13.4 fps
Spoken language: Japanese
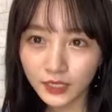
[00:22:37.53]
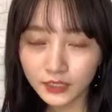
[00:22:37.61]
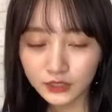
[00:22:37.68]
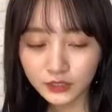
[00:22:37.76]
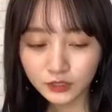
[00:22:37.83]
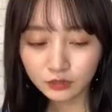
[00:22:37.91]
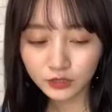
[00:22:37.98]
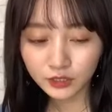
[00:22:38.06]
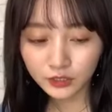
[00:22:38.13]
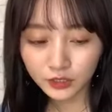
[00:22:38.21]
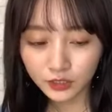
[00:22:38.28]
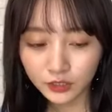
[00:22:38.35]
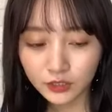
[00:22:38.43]
配信で歌
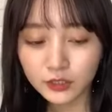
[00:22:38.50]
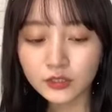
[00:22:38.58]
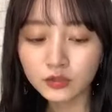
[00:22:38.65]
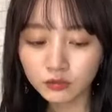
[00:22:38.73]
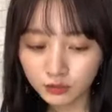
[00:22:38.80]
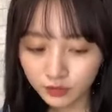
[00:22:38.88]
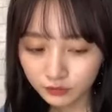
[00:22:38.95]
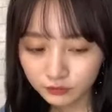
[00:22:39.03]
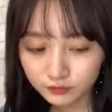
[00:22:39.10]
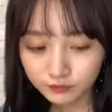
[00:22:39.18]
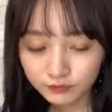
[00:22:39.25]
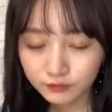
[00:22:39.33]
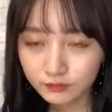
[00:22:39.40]
えたらいいですよね
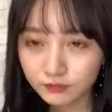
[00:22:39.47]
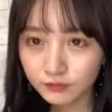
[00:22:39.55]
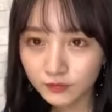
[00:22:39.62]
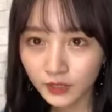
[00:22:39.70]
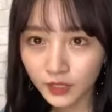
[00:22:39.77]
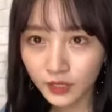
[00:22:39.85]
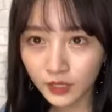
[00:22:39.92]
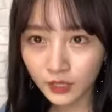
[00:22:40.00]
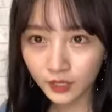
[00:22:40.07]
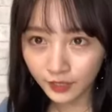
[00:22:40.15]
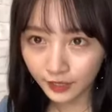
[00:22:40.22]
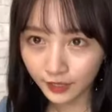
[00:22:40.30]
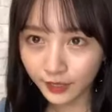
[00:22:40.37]

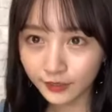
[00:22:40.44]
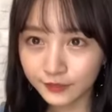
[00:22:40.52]
は